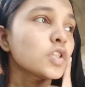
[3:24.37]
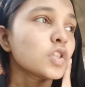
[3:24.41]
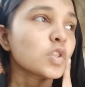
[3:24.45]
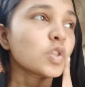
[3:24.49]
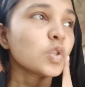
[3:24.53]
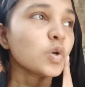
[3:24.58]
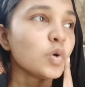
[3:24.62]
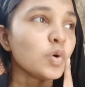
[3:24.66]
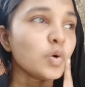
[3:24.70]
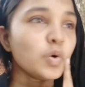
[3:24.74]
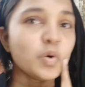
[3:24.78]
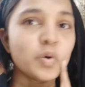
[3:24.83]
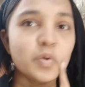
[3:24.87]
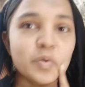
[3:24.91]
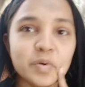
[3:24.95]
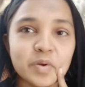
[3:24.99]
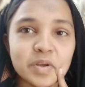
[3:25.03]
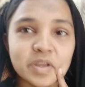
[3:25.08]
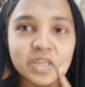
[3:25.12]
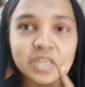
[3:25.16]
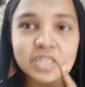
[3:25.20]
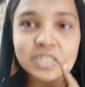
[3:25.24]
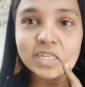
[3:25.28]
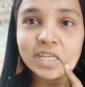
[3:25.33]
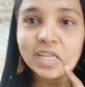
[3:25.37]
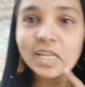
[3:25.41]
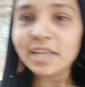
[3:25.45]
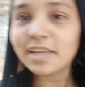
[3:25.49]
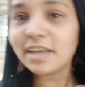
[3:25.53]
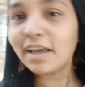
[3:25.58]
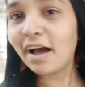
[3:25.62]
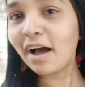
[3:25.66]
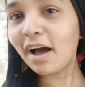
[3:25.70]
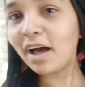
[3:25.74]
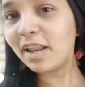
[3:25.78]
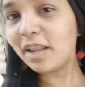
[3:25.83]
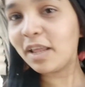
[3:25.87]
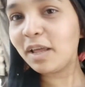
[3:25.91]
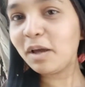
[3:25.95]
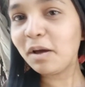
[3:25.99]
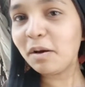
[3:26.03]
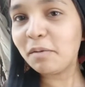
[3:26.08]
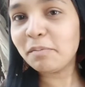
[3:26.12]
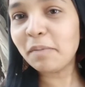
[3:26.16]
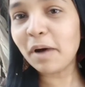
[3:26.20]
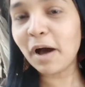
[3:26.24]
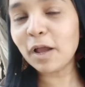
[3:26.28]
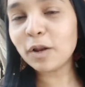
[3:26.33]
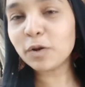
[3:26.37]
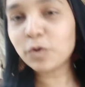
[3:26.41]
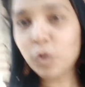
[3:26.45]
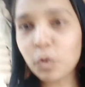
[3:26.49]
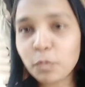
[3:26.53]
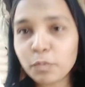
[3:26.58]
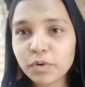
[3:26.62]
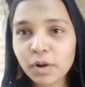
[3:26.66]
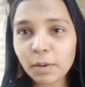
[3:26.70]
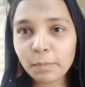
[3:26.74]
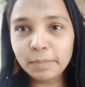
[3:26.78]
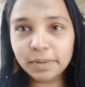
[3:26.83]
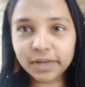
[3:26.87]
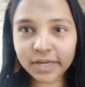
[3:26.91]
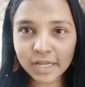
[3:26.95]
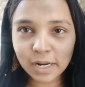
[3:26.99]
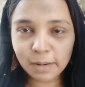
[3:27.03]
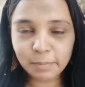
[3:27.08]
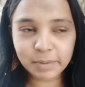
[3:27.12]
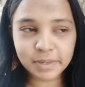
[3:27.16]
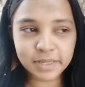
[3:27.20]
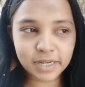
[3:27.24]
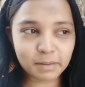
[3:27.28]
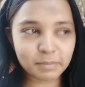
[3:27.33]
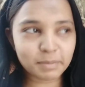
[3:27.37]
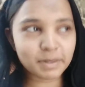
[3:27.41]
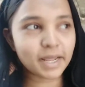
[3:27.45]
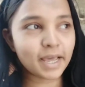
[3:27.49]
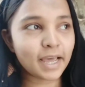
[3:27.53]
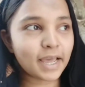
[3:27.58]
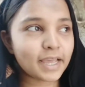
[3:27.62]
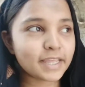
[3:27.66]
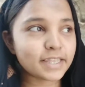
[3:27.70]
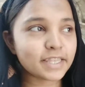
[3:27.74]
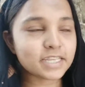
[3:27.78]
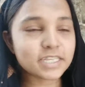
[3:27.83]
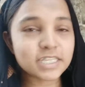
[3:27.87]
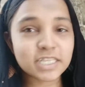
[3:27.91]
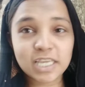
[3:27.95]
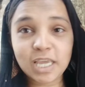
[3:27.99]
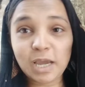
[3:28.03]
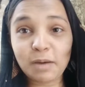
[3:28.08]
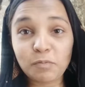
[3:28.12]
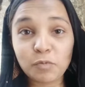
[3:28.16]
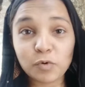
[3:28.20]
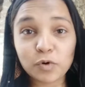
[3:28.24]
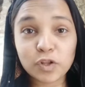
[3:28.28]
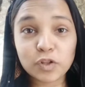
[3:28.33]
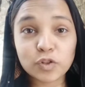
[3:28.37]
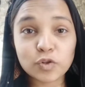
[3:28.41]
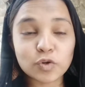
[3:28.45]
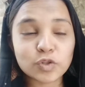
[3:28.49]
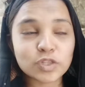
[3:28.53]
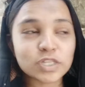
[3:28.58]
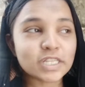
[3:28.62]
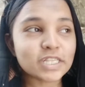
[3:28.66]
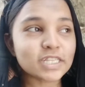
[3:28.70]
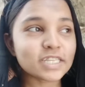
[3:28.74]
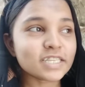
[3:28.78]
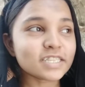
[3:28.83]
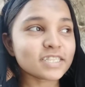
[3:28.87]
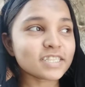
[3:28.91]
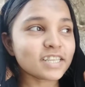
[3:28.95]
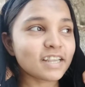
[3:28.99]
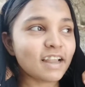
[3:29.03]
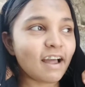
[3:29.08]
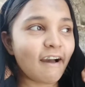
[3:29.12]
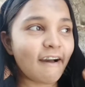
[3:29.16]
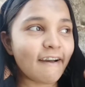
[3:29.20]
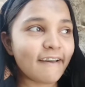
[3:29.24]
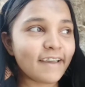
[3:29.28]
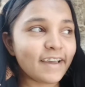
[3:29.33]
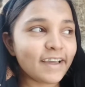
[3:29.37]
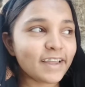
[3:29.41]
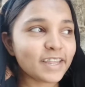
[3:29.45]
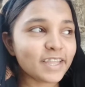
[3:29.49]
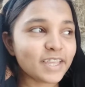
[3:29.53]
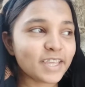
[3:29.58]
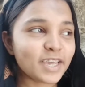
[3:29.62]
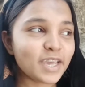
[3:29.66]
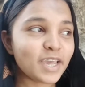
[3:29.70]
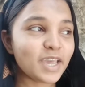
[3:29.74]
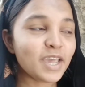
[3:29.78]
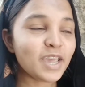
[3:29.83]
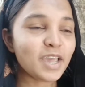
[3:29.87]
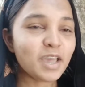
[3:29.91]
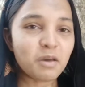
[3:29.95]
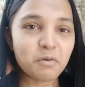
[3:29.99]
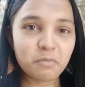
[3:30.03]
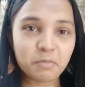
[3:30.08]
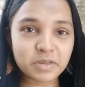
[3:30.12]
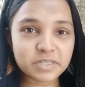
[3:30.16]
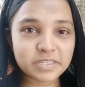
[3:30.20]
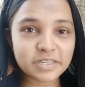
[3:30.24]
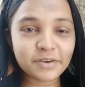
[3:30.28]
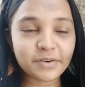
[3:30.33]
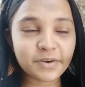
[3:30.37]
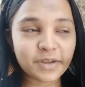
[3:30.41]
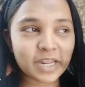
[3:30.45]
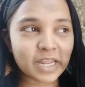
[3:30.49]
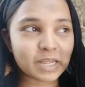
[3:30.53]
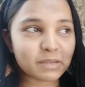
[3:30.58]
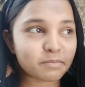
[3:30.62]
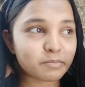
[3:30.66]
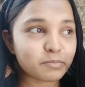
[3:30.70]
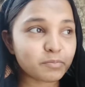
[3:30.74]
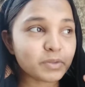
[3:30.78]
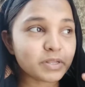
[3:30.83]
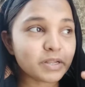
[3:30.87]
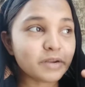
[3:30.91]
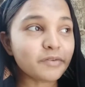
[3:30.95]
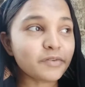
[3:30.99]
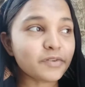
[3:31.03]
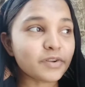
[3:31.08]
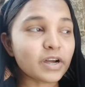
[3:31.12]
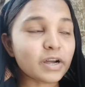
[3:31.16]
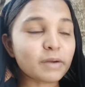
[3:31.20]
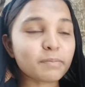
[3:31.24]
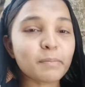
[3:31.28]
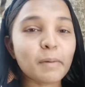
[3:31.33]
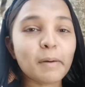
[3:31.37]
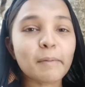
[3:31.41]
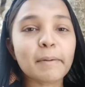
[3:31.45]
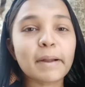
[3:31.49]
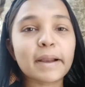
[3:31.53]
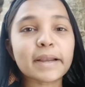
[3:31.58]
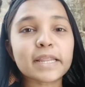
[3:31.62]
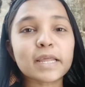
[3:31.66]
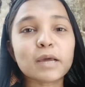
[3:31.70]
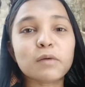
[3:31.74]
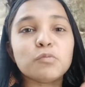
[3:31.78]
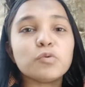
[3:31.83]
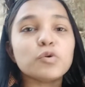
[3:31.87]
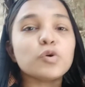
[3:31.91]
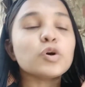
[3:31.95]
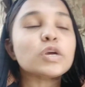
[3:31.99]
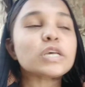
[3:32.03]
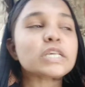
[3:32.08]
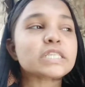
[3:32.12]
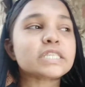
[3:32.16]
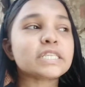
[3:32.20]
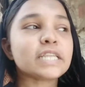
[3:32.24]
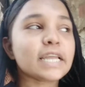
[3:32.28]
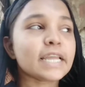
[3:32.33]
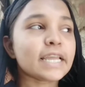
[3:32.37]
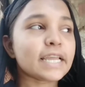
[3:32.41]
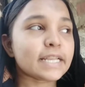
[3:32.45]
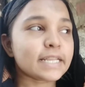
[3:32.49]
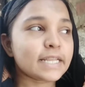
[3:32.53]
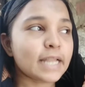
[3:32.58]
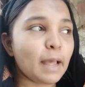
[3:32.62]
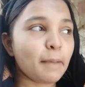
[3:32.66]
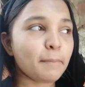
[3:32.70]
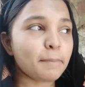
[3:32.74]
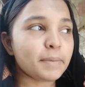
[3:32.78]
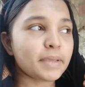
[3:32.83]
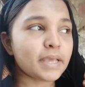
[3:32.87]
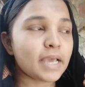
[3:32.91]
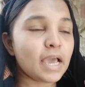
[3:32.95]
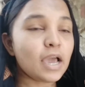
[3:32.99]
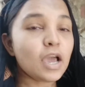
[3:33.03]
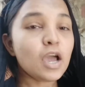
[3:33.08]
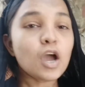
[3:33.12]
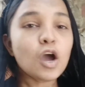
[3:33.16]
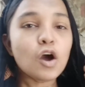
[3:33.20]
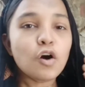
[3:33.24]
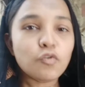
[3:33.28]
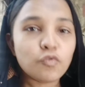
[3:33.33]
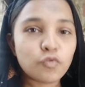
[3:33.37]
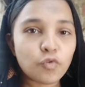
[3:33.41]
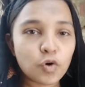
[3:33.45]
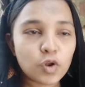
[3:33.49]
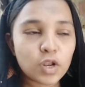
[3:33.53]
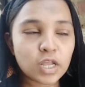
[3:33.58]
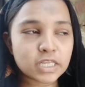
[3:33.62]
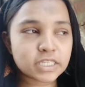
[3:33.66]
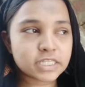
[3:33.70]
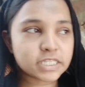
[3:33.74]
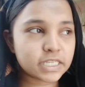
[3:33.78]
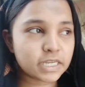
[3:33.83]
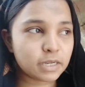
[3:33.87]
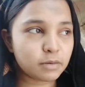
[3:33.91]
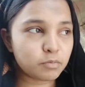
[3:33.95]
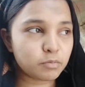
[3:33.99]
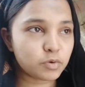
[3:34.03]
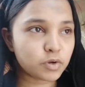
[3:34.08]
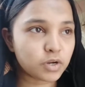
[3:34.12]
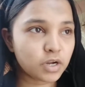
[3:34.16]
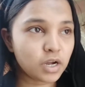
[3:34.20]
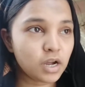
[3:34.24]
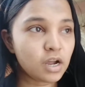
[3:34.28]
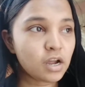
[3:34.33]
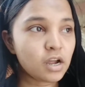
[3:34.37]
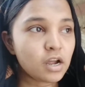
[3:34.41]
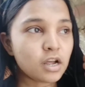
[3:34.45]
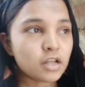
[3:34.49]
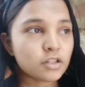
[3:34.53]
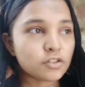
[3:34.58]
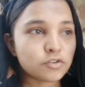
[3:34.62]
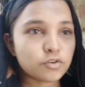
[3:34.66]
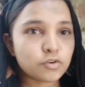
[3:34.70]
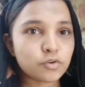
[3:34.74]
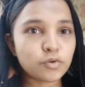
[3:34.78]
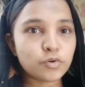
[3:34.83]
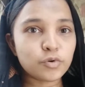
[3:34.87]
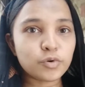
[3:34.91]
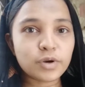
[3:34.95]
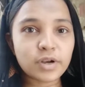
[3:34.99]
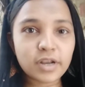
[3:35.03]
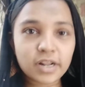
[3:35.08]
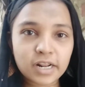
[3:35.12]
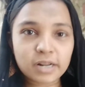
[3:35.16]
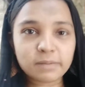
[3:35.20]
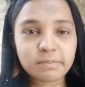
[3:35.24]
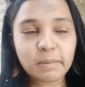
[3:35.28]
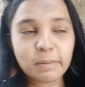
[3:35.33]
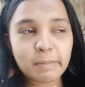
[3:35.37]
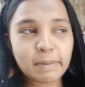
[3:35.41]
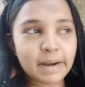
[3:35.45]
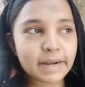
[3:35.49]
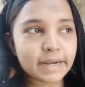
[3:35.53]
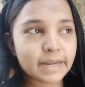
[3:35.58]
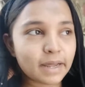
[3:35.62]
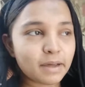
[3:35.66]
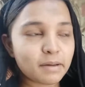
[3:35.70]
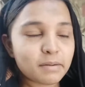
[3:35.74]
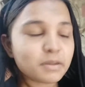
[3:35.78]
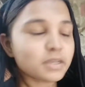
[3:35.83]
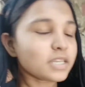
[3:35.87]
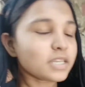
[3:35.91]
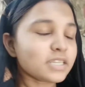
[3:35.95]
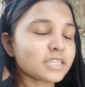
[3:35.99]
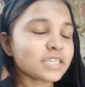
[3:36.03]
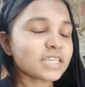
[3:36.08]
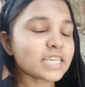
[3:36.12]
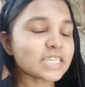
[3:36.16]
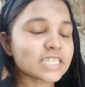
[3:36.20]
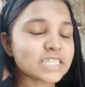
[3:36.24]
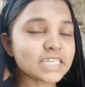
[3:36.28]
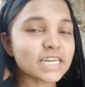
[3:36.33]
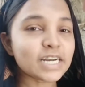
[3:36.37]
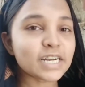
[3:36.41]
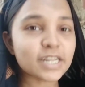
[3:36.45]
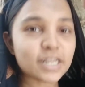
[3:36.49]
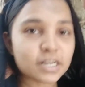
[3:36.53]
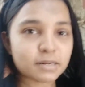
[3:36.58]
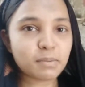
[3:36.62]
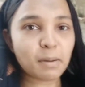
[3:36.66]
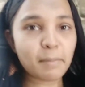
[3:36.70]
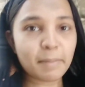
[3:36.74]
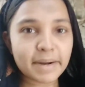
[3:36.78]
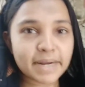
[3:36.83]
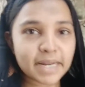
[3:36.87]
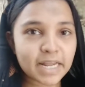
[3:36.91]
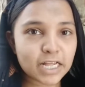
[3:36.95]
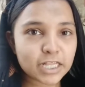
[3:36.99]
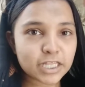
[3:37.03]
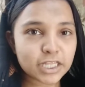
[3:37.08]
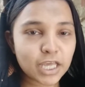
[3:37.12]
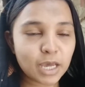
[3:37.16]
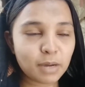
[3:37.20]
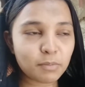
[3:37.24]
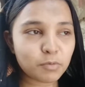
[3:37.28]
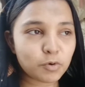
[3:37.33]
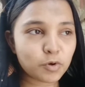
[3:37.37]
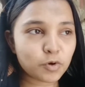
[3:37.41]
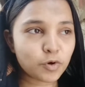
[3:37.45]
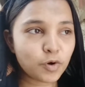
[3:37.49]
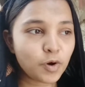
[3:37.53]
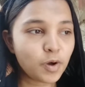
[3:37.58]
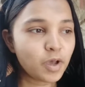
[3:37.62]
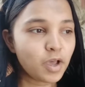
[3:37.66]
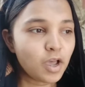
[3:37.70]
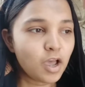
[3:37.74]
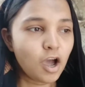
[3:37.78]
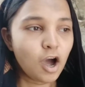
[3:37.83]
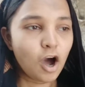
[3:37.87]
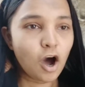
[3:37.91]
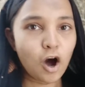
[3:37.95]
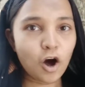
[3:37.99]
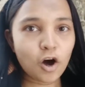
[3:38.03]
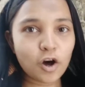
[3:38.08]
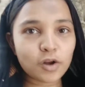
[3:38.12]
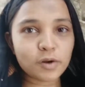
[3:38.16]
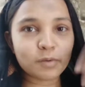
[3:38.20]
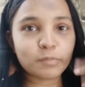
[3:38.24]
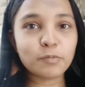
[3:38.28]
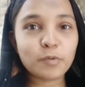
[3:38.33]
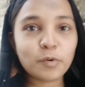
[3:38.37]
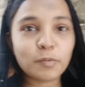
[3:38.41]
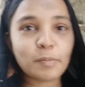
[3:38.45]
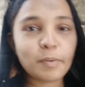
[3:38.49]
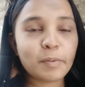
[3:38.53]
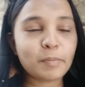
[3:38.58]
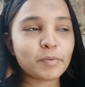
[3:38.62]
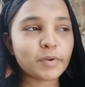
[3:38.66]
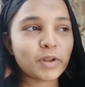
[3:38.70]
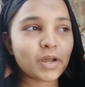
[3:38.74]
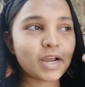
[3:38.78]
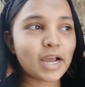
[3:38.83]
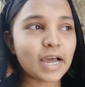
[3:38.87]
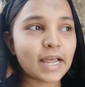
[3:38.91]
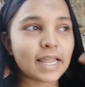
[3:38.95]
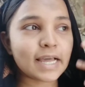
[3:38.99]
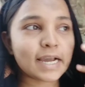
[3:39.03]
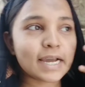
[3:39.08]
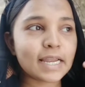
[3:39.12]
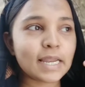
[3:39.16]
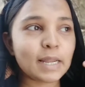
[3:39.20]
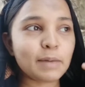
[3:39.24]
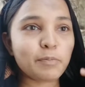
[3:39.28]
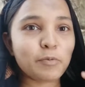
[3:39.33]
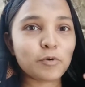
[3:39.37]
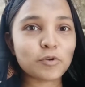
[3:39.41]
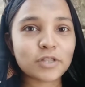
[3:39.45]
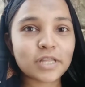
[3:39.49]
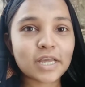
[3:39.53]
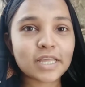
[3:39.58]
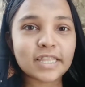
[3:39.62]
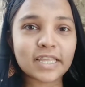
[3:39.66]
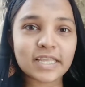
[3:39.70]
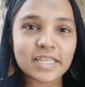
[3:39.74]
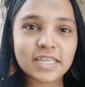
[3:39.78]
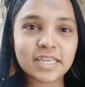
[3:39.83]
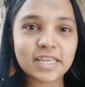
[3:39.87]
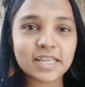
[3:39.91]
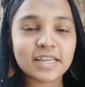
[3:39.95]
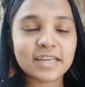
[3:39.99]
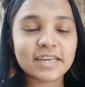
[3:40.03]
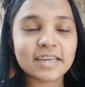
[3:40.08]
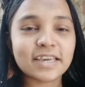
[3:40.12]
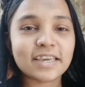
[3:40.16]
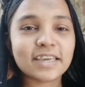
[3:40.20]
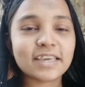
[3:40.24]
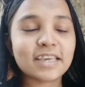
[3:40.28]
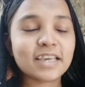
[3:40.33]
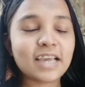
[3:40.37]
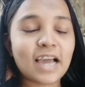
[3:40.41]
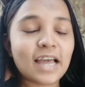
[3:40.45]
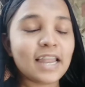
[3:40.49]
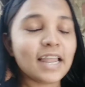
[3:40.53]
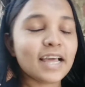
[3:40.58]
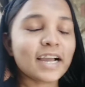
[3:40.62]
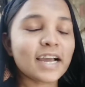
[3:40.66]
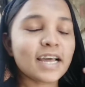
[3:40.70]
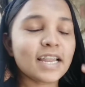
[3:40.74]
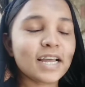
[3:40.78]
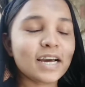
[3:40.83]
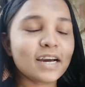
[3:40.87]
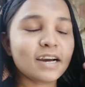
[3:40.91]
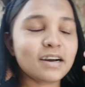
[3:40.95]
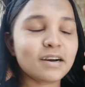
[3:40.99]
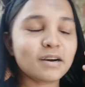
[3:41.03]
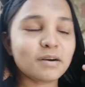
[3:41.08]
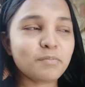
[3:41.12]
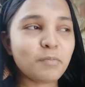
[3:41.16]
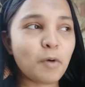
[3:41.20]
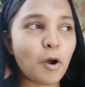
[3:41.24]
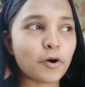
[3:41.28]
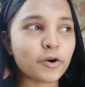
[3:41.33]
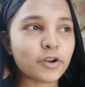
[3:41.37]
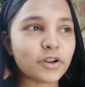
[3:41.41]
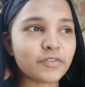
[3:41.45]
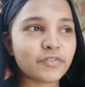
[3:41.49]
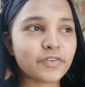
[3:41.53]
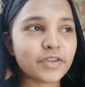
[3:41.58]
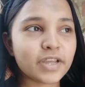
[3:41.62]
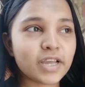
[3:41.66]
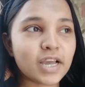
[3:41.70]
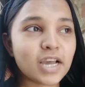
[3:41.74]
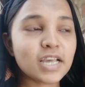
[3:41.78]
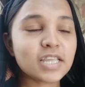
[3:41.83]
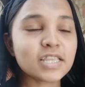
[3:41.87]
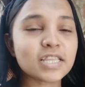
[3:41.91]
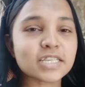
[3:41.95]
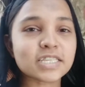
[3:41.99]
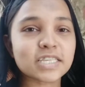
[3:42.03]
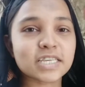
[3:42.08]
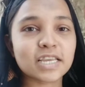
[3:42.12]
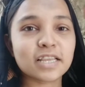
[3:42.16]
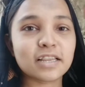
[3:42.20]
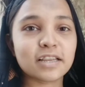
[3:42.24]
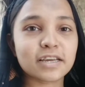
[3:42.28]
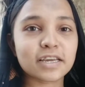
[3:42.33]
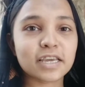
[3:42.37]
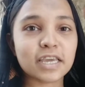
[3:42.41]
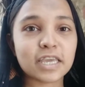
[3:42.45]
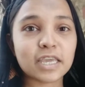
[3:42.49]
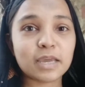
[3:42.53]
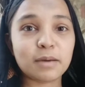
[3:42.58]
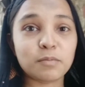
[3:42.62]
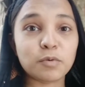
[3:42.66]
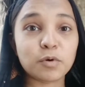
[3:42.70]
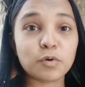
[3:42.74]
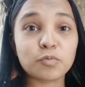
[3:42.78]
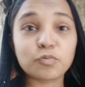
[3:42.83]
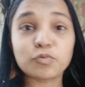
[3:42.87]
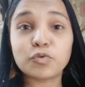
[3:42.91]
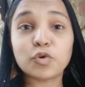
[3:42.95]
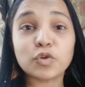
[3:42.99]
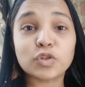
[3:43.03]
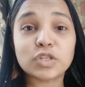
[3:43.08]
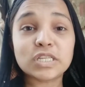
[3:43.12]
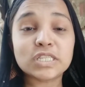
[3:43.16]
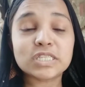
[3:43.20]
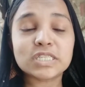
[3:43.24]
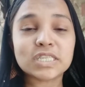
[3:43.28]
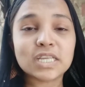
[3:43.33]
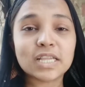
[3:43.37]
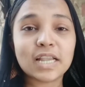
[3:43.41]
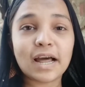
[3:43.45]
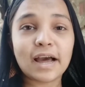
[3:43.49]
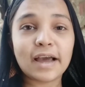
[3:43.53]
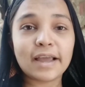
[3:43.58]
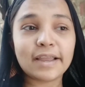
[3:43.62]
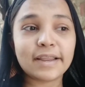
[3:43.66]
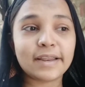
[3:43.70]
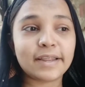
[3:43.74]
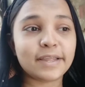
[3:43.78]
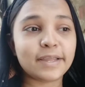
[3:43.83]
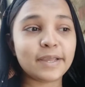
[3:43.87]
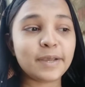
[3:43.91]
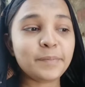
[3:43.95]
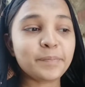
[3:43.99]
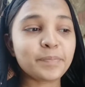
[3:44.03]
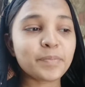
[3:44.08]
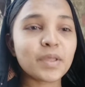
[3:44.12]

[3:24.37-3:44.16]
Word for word: तो इसीलिए यह हाल है बाल को पूरा बिखरा बिखरा बनाया है जैसे कि हम लोग ने दो तीन दिन से नहाया नहीं है वैसे ट्रक मतलब ट्रक में बैठ के हम लोग को किसने किडनैप किया है बोला सी ने हम लोग का तो ट्रक में बैठा किसने ट्रक में बैठा दिया हम लोग को और मुंह पे पूरा काला काला पोता है जैसे कि लगे काला काला पाउडर फेंका है जैसे कि लगे कि हम लोग दो तीन से नहाए नहीं है